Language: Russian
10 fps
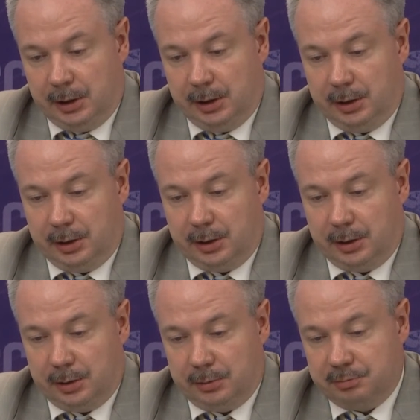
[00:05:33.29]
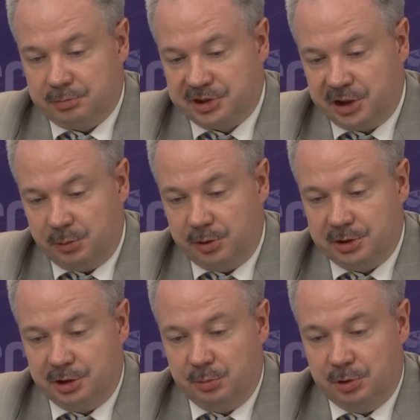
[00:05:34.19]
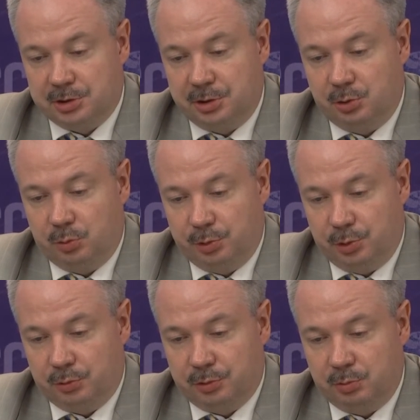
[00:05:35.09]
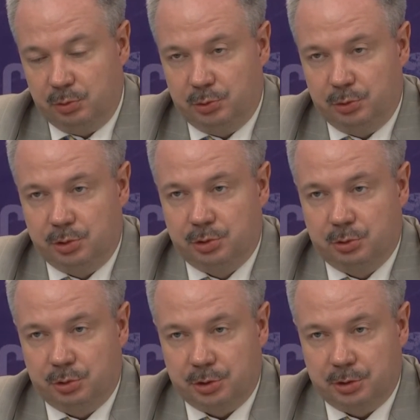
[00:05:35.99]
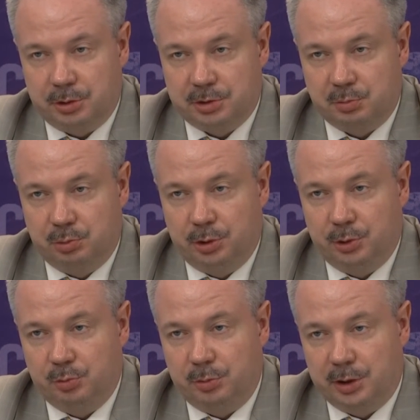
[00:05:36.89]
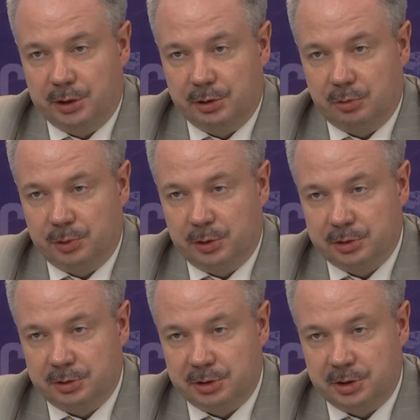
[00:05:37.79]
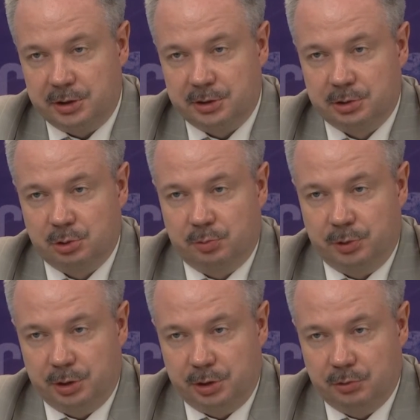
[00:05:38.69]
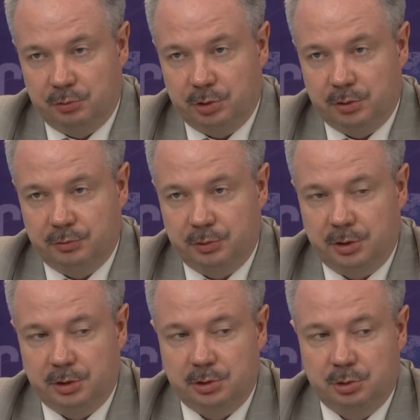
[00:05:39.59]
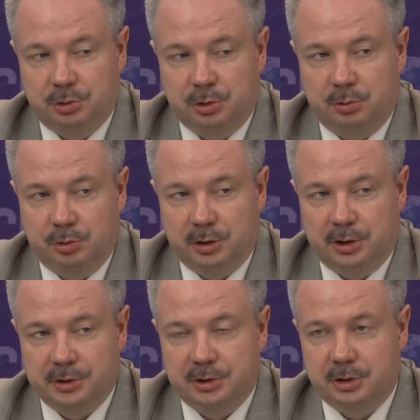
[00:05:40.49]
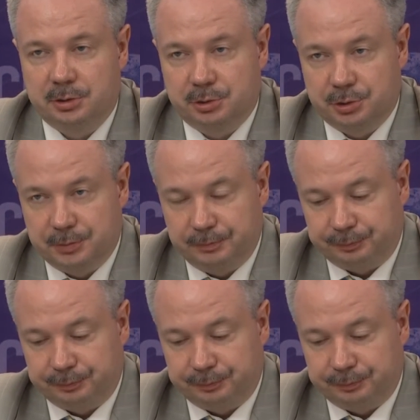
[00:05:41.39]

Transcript: Э, самые экстремистские группировки будут уничтожены, с более умеренной правительство сядет за стол переговоров и найдет какой-то консенсус.